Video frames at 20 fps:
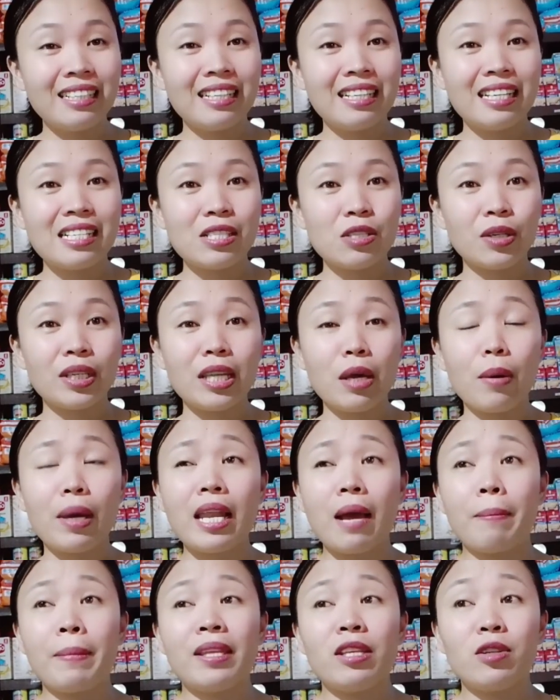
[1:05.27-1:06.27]
So, ginawa
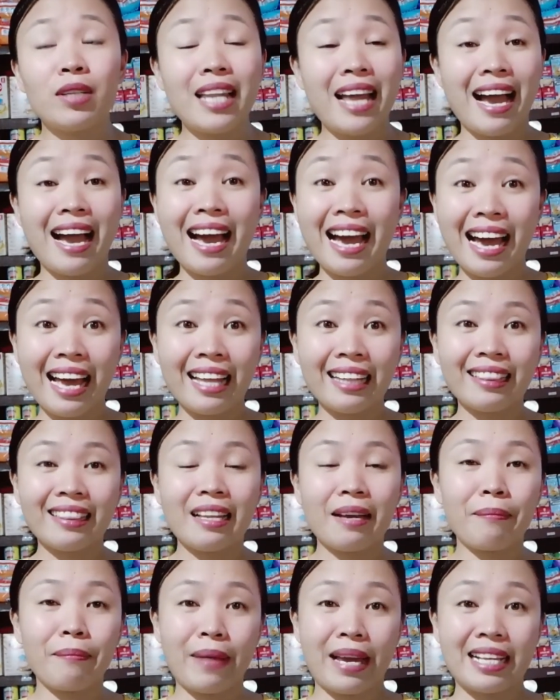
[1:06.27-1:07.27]
namin yung lahat
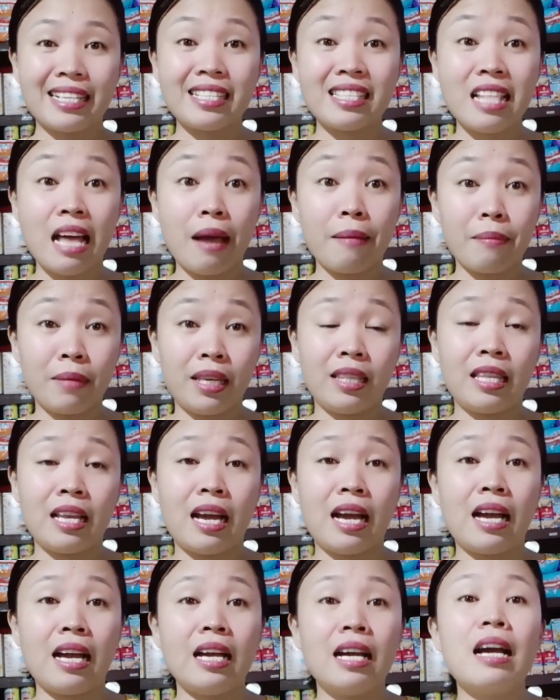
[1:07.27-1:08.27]
ng best namin
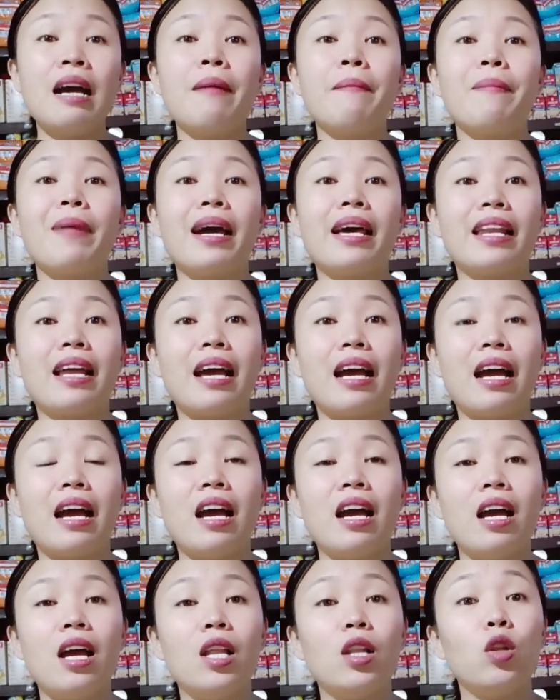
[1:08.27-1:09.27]
na para
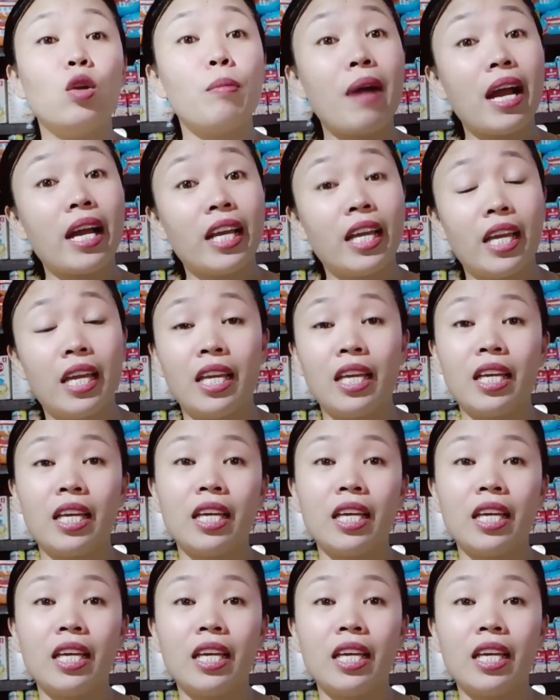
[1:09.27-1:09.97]
lumaki